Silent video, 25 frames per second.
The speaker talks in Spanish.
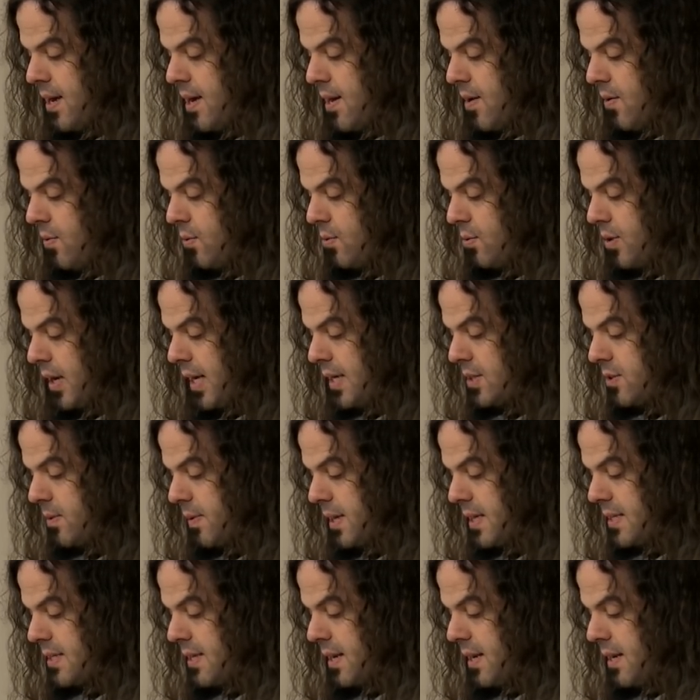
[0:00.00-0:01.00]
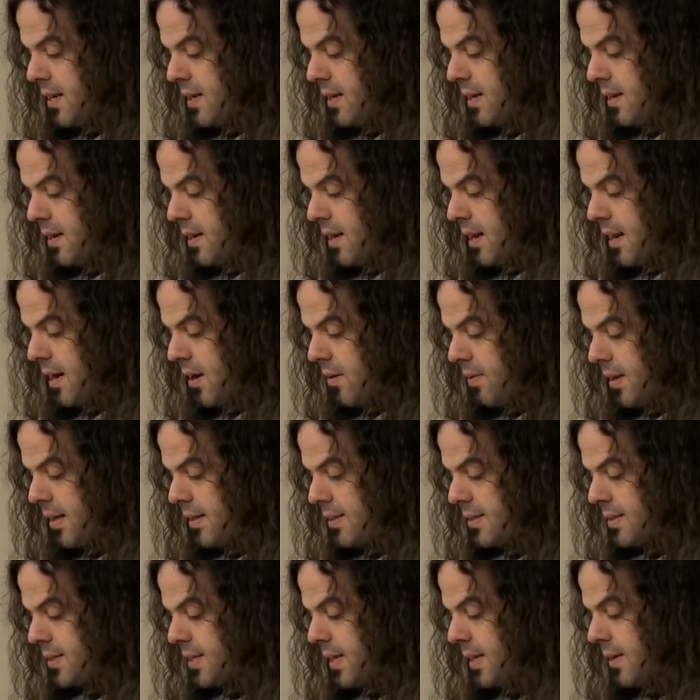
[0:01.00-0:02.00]
Junto a las obras de Lenin, la obra
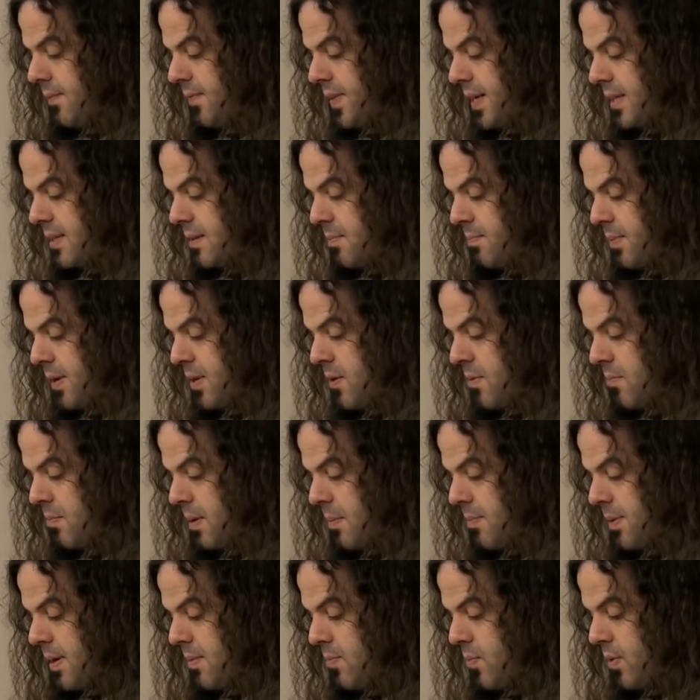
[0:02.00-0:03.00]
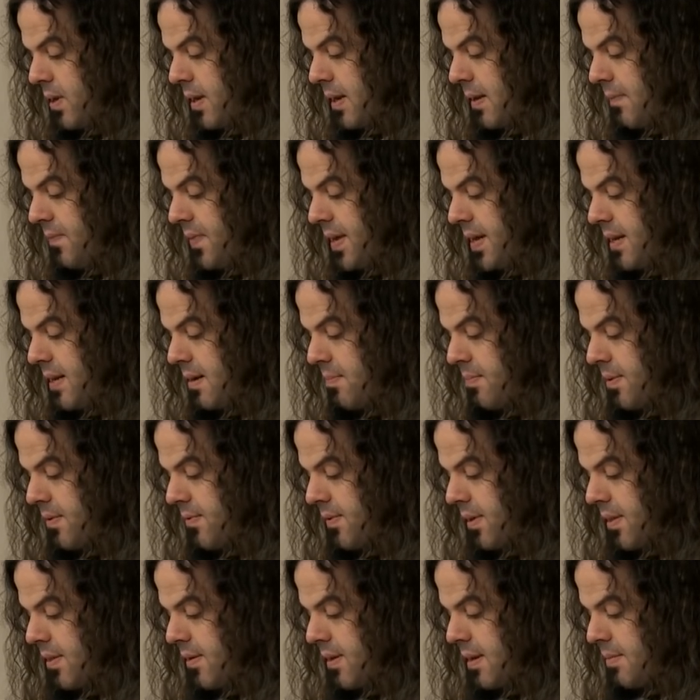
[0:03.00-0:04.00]
de Stalin desempeñó un papel muy grande en el
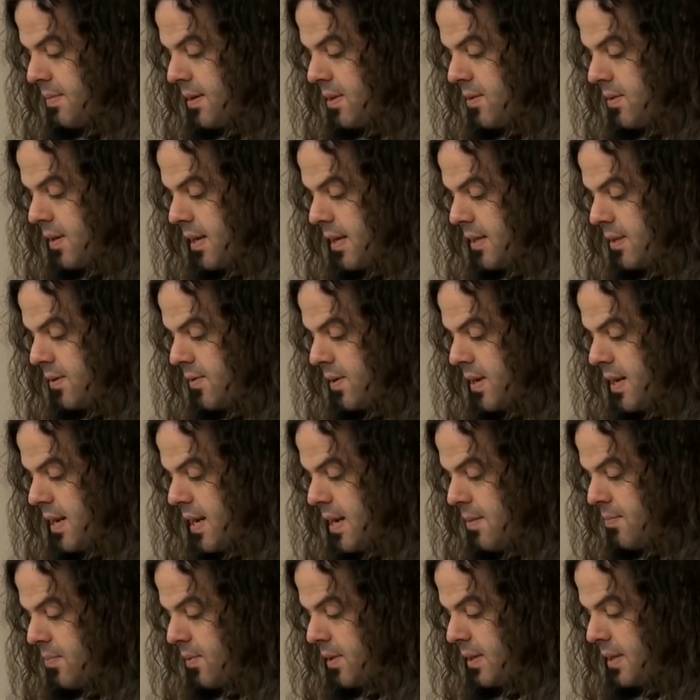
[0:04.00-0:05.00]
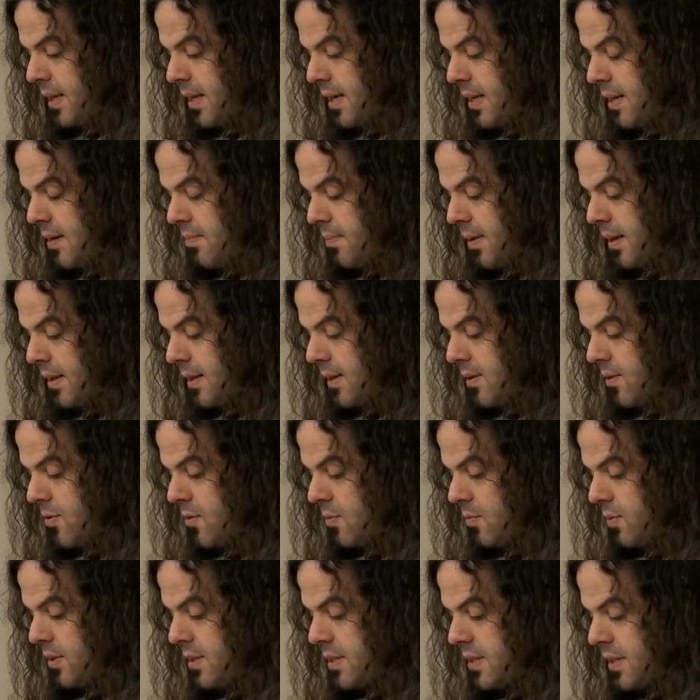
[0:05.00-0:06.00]
perfeccionamiento de la teoría y la política del Partido
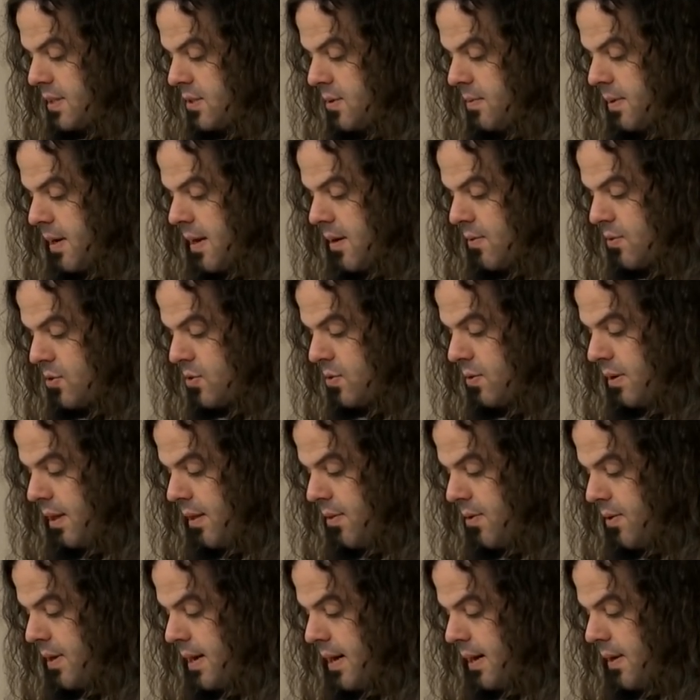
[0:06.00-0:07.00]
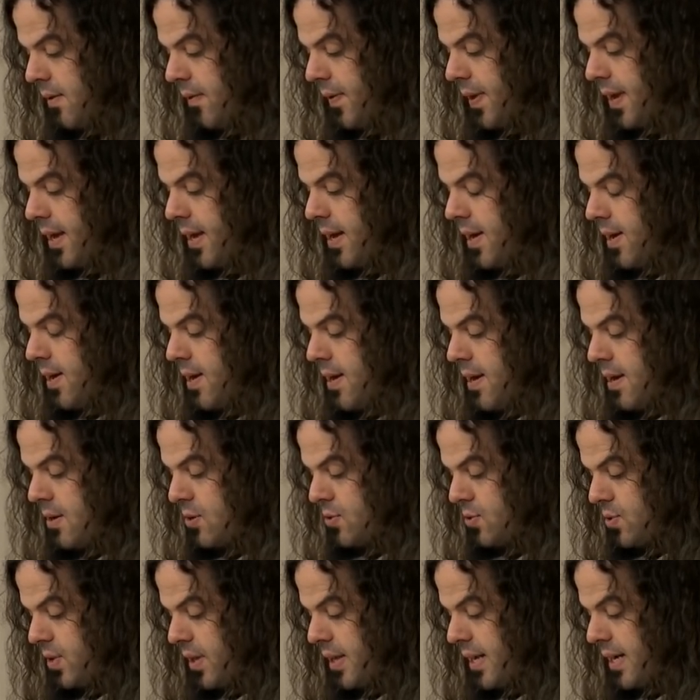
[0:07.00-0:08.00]
Comunista sobre la cuestión nacional.
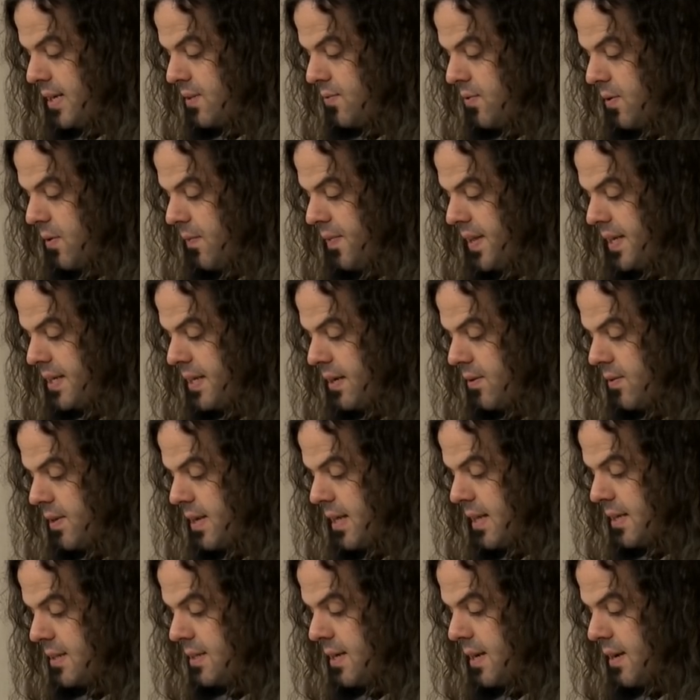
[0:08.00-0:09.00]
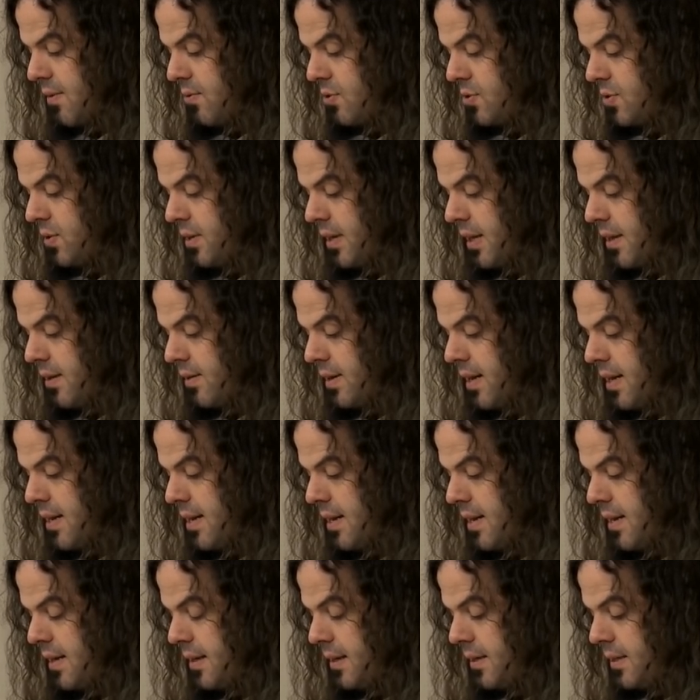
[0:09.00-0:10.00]
Sus ideas fueron desarrolladas en La cuestión nacional y
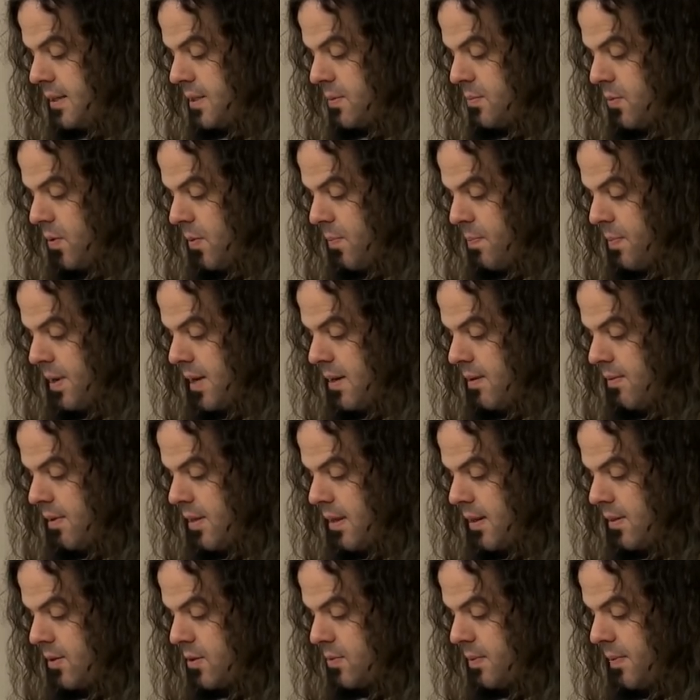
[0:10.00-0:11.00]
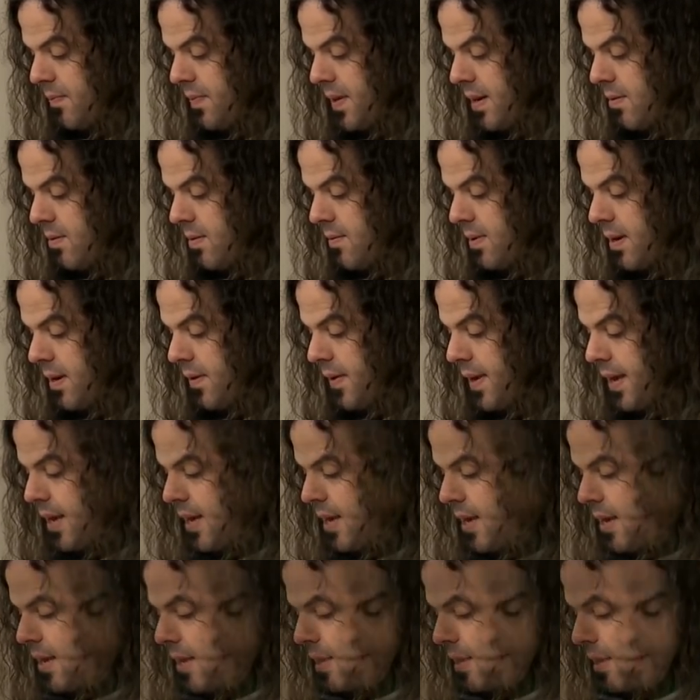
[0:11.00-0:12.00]
el leninismo, 1929,
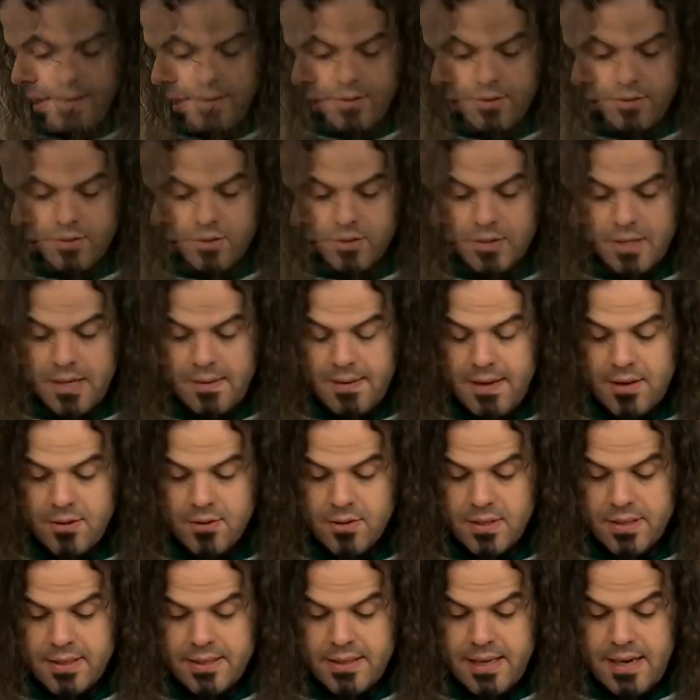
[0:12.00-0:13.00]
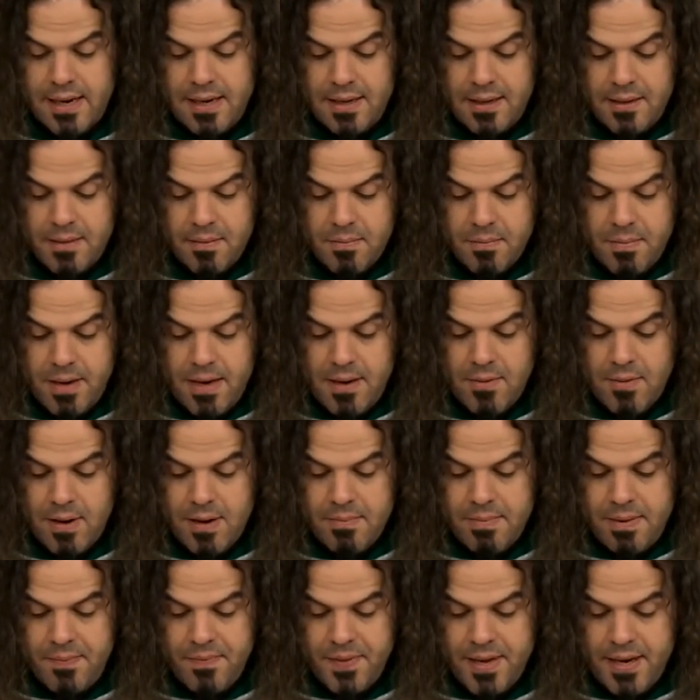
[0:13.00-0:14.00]
y en otros trabajos de Stalin, ver
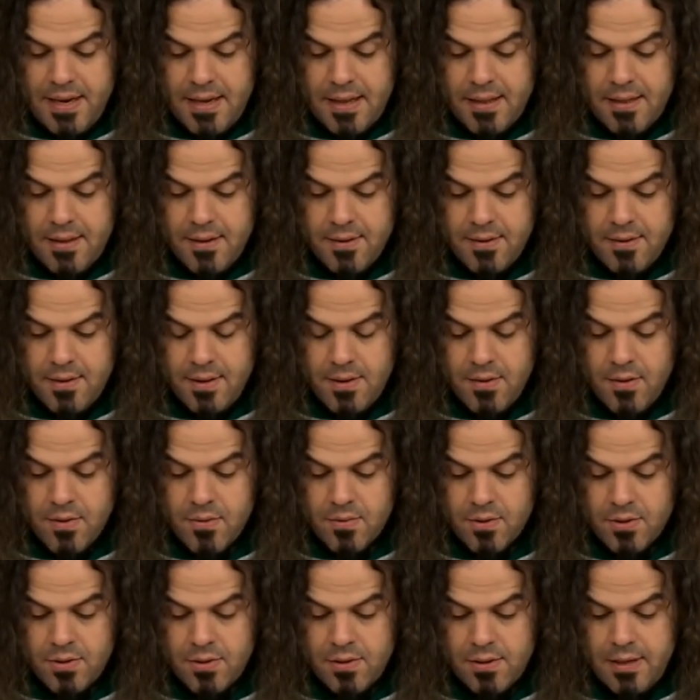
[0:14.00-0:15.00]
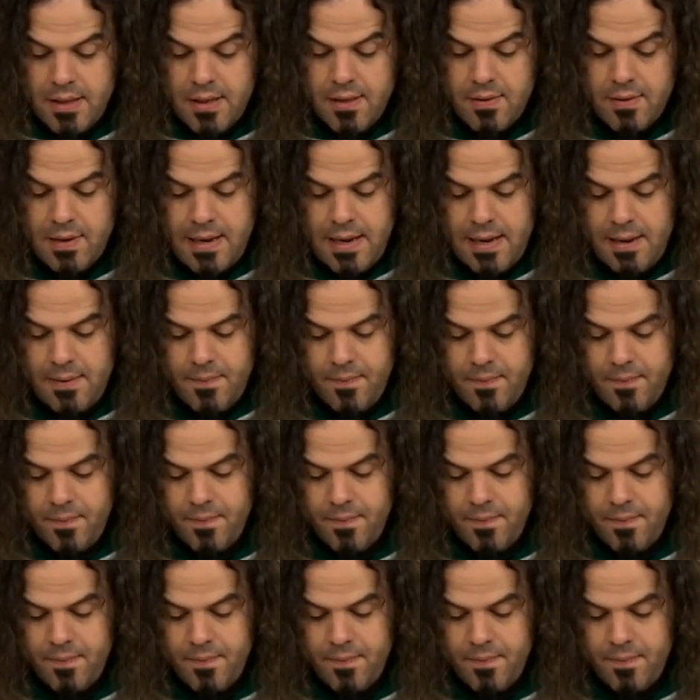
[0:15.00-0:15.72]
igualmente Nación o Cuestión Nacional.